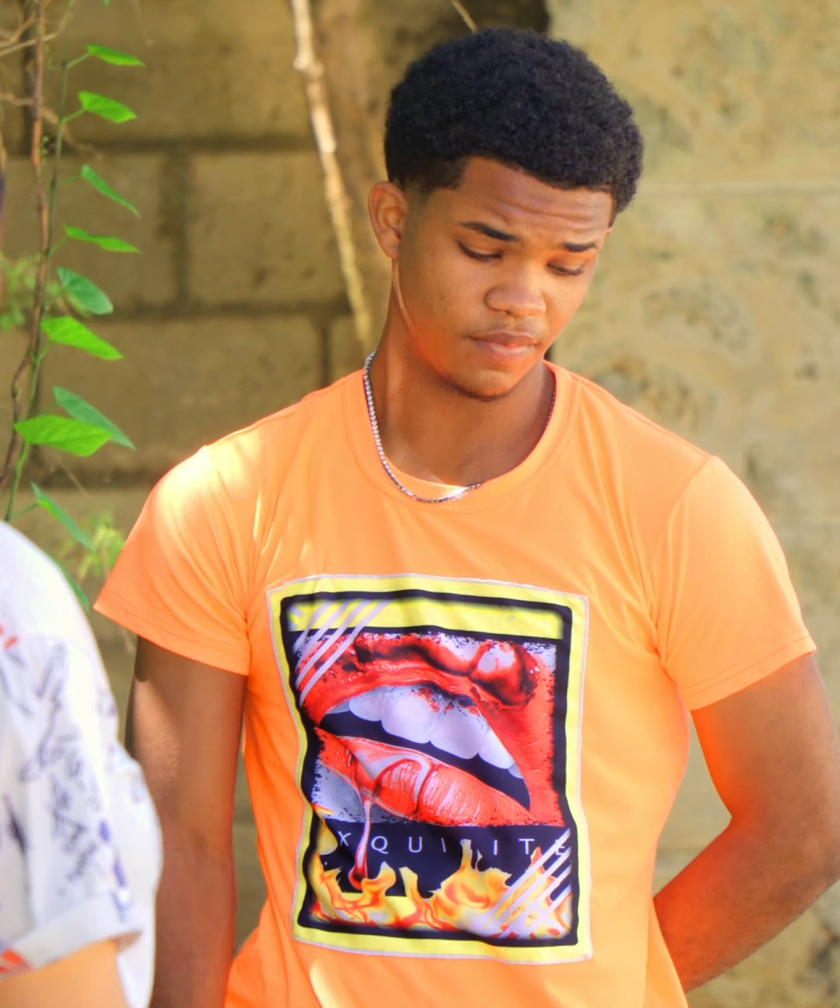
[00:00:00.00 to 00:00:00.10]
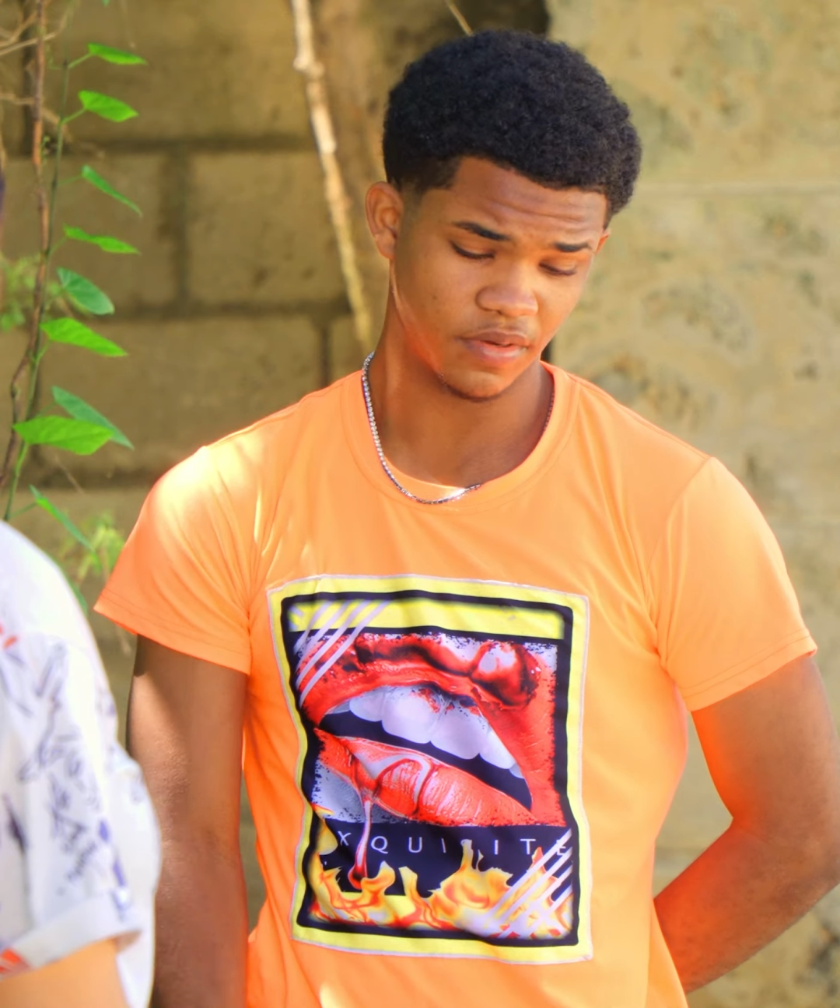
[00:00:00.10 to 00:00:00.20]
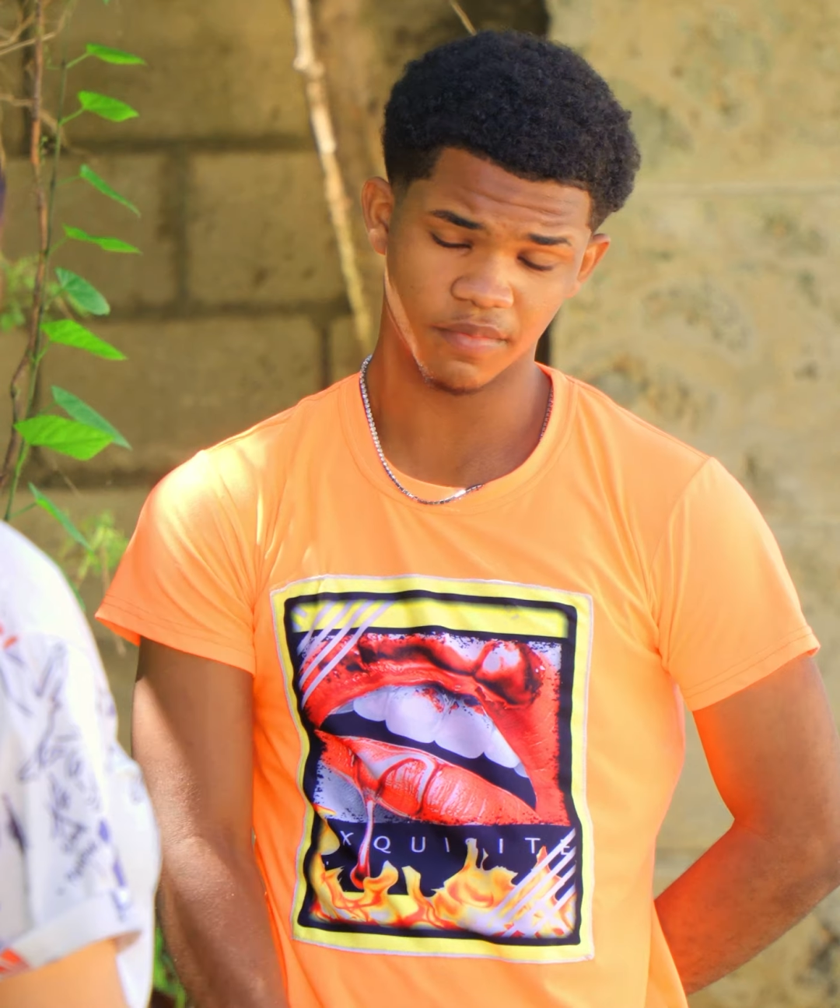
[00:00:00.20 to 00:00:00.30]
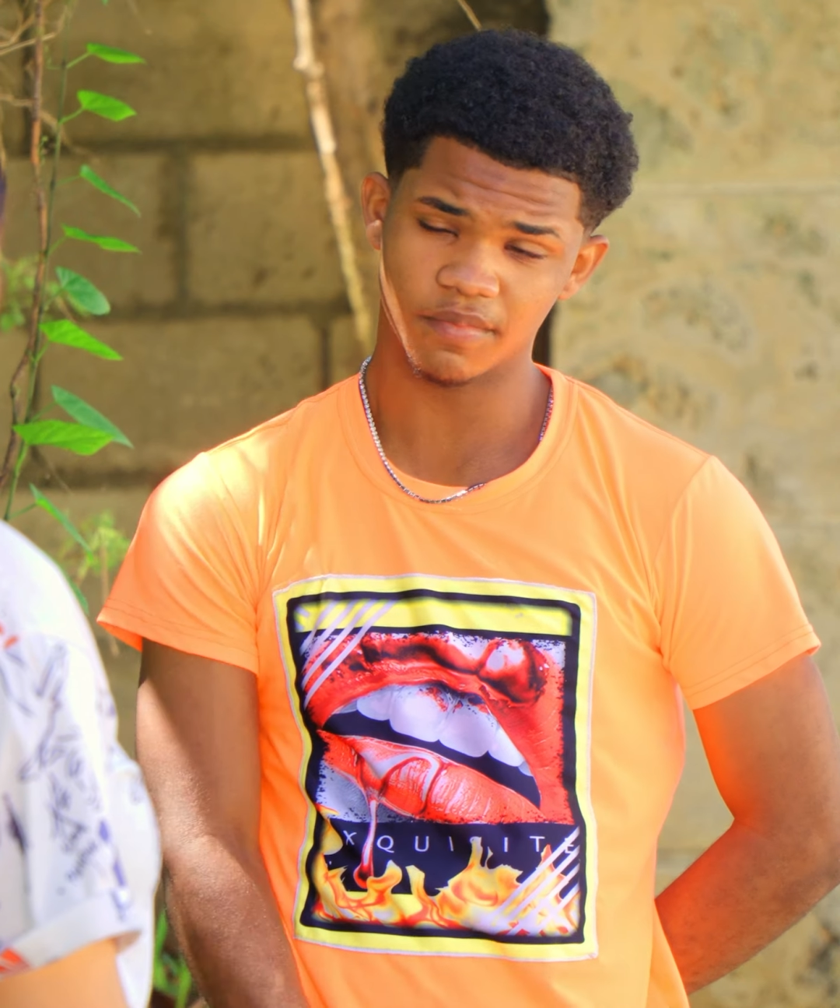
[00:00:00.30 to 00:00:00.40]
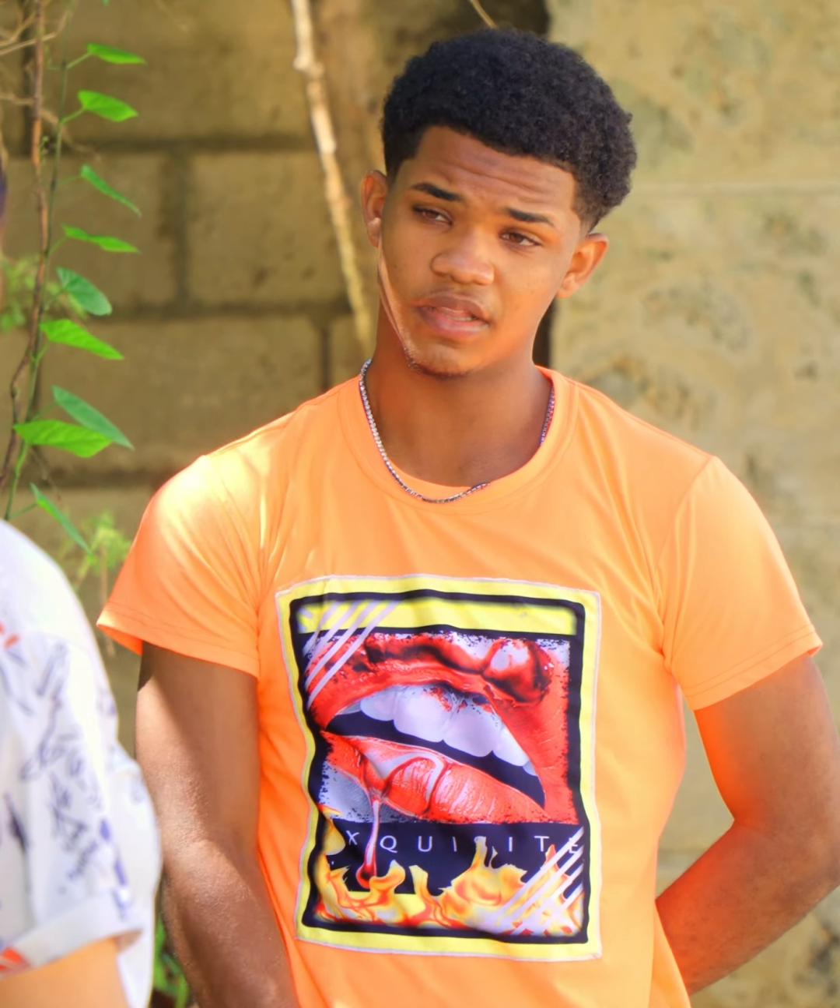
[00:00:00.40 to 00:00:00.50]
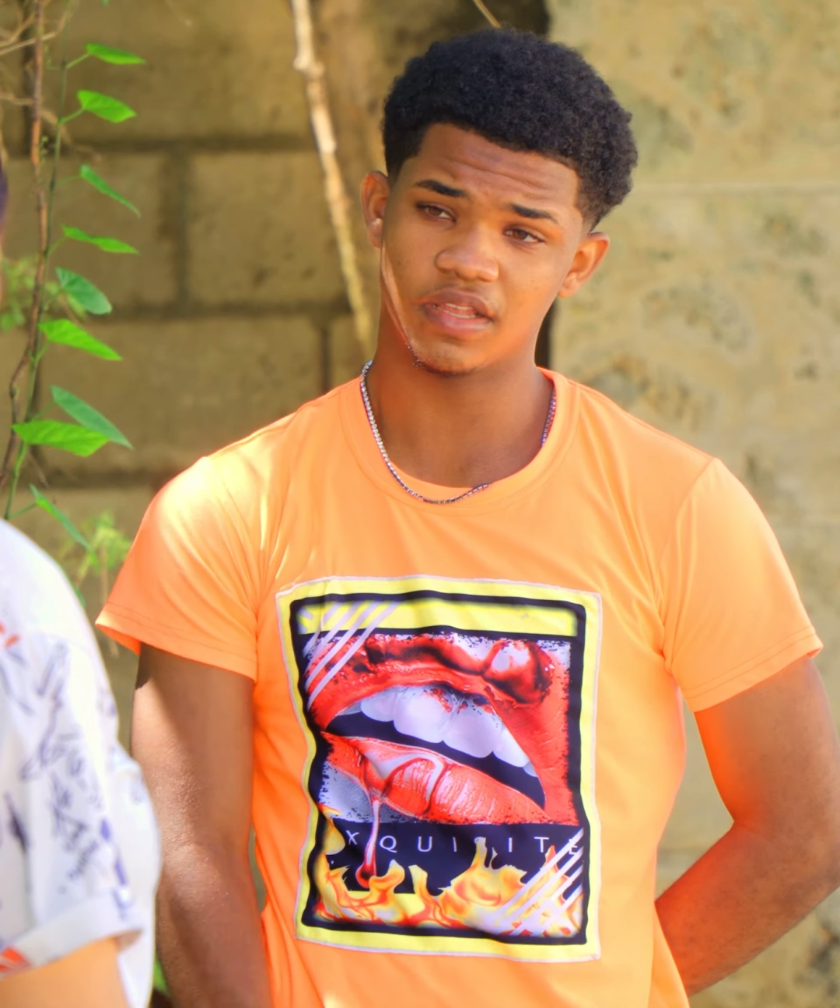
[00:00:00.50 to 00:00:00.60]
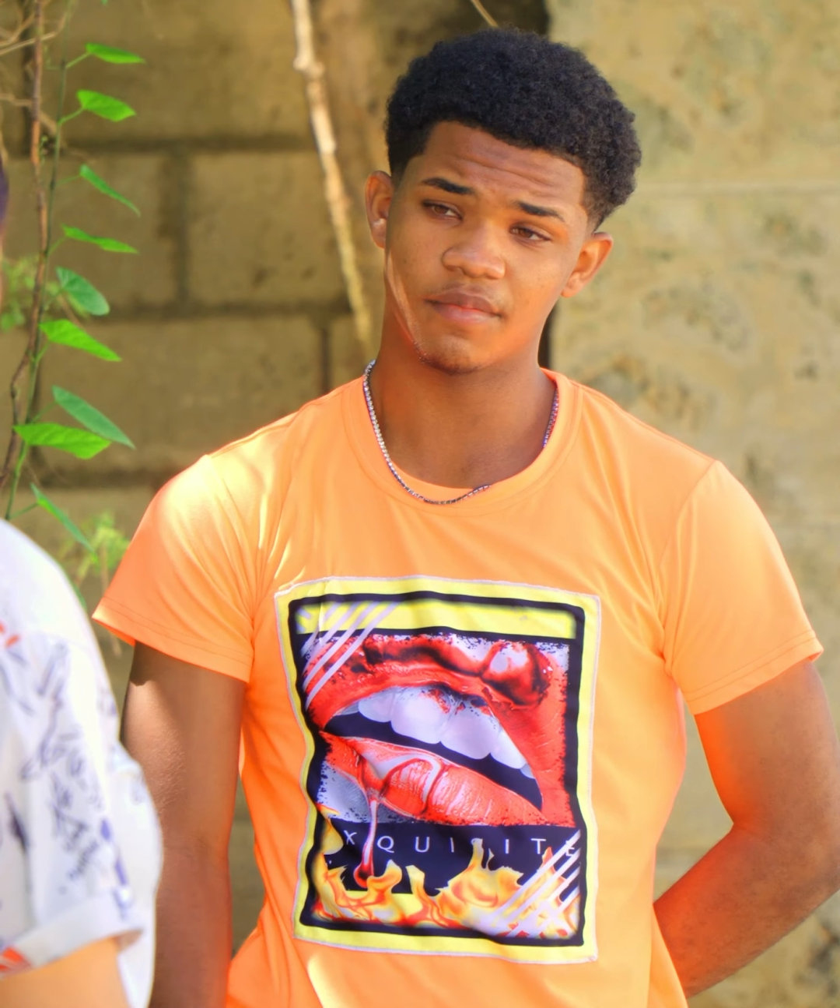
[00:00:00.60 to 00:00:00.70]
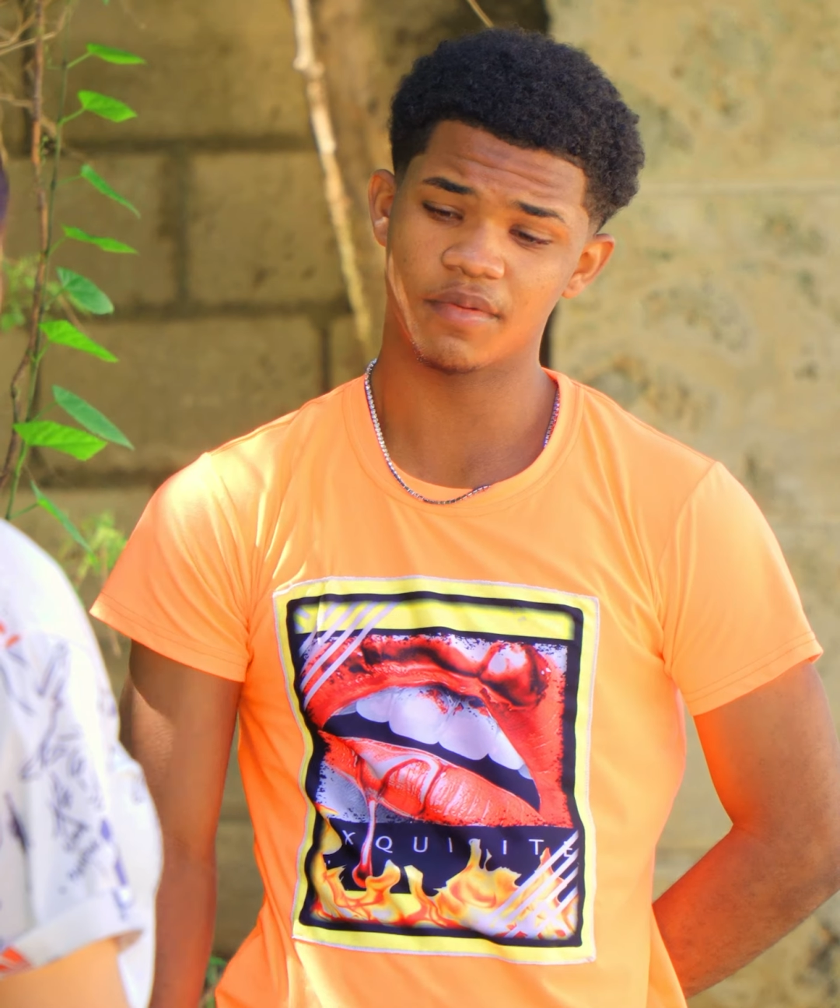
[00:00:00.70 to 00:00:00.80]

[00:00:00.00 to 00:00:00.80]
Porque en verdad